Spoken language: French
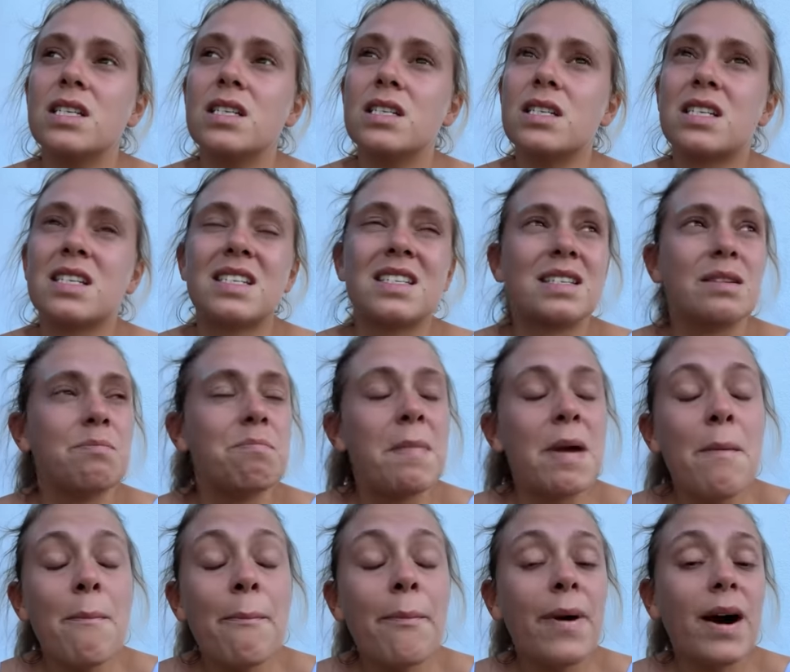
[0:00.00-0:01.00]
je sais
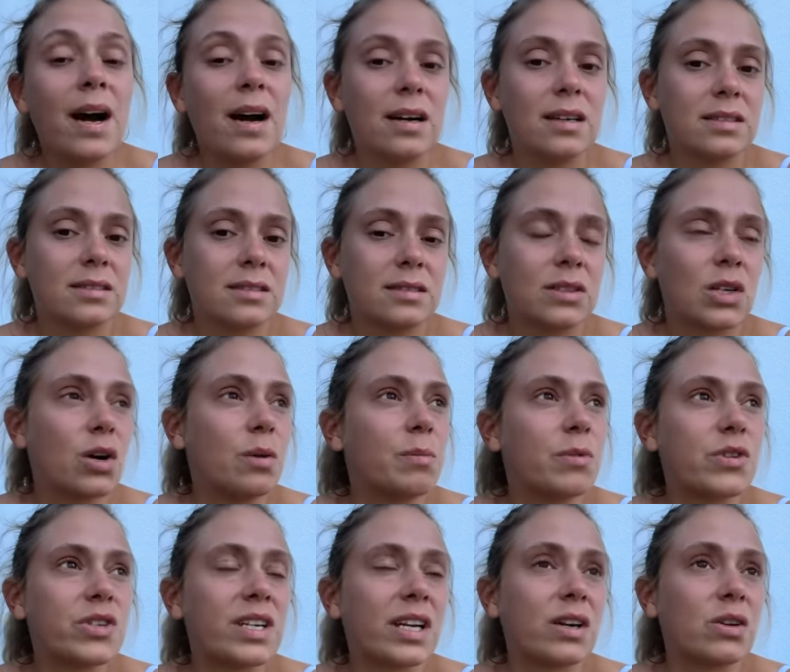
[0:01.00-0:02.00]
même pas
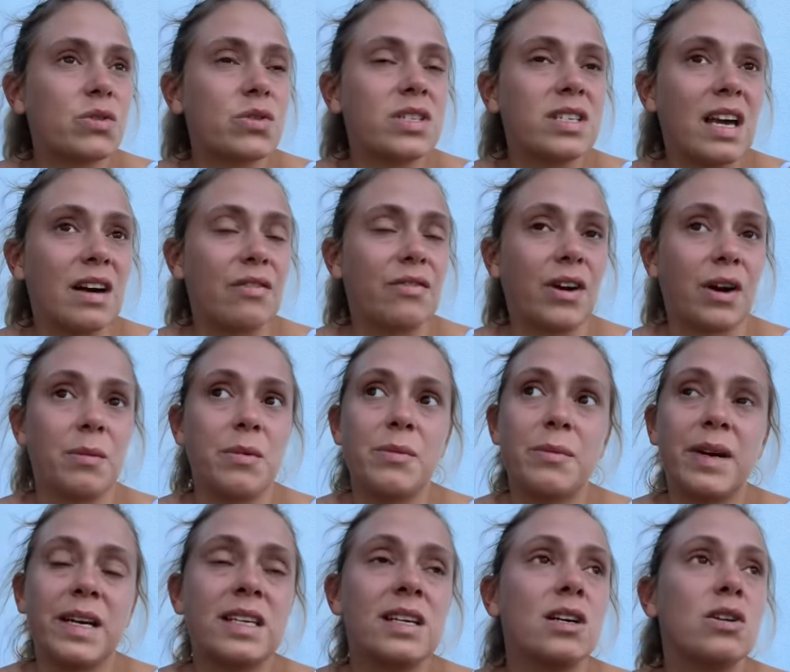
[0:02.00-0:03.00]
comment j'ai réussi à fermer
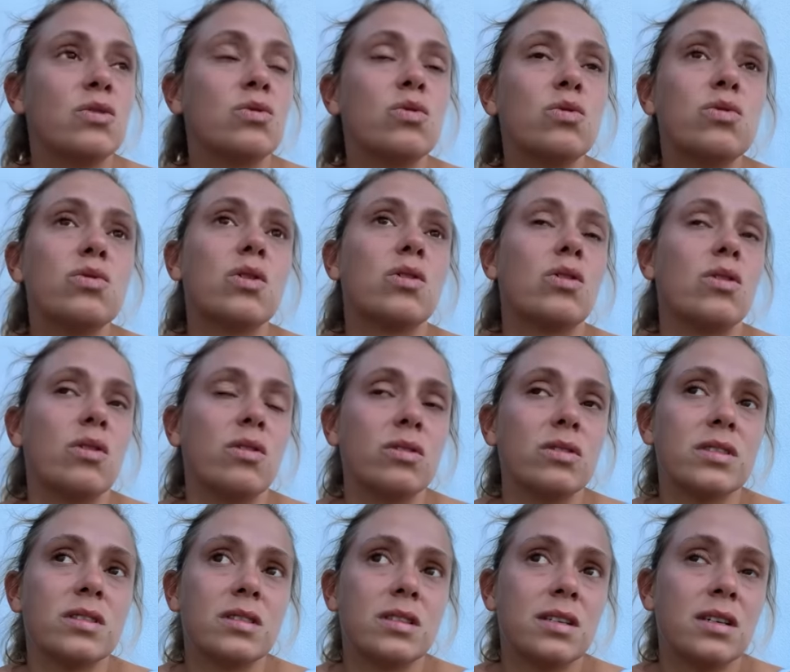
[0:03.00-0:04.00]
ma gueule tout au long
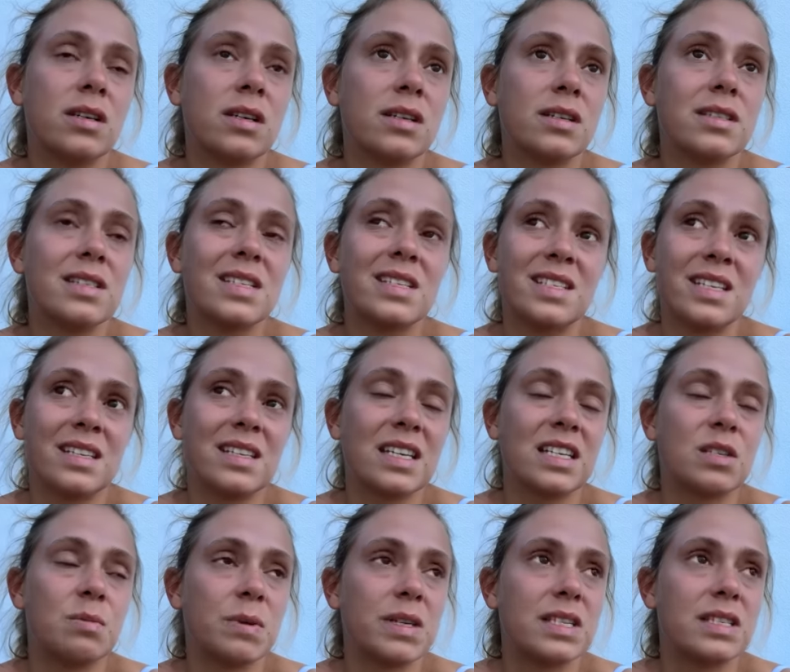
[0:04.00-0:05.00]
de cette
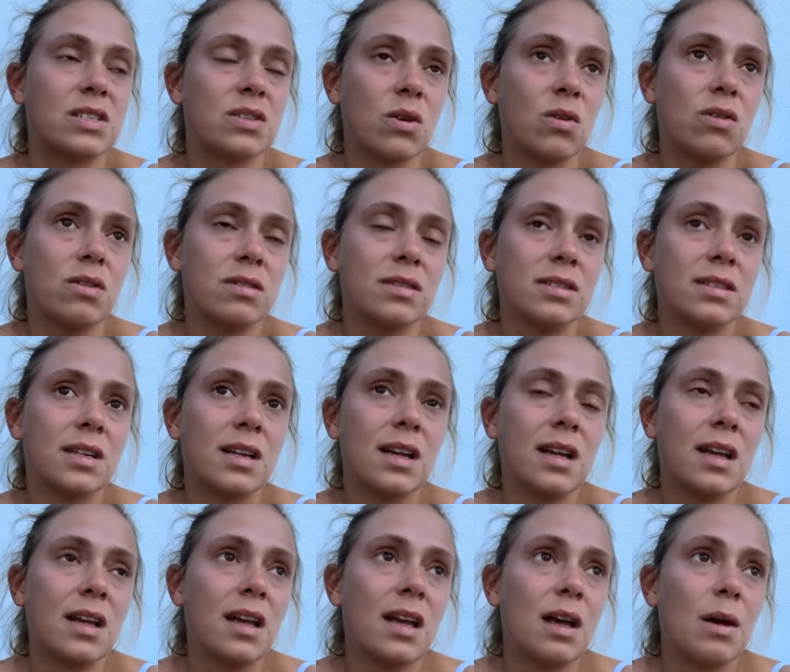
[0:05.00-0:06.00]
expédition.
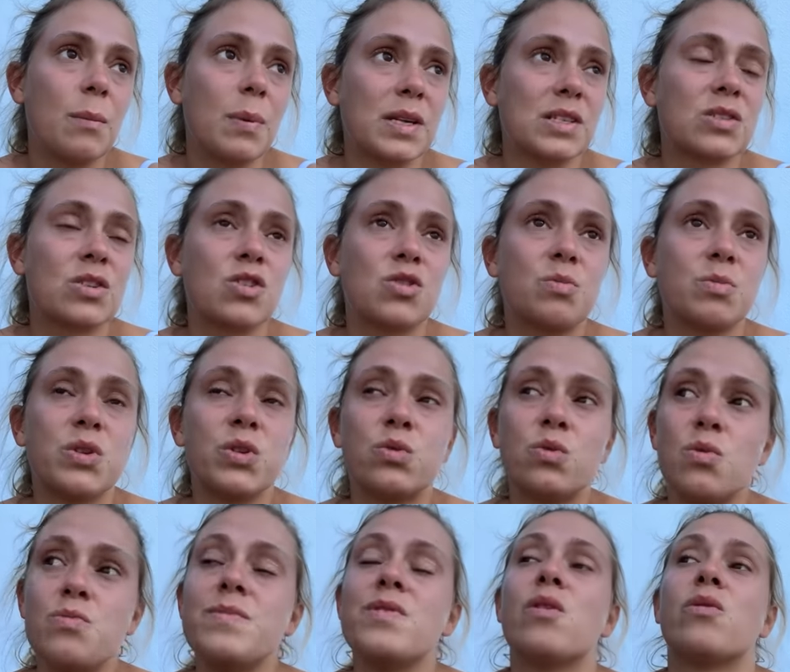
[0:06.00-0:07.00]
Parce que je me
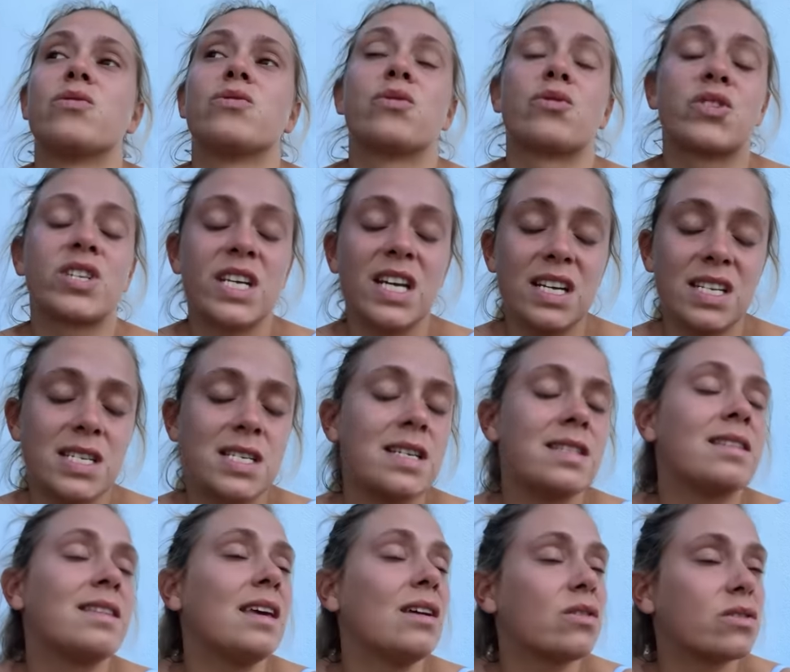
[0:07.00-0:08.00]
suis mis en danger et
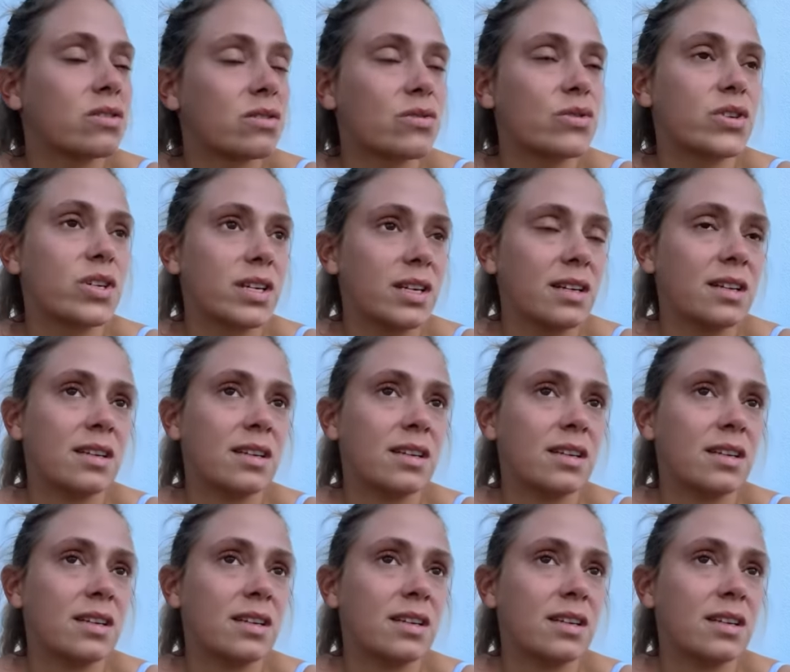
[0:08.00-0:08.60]
j'étais en danger.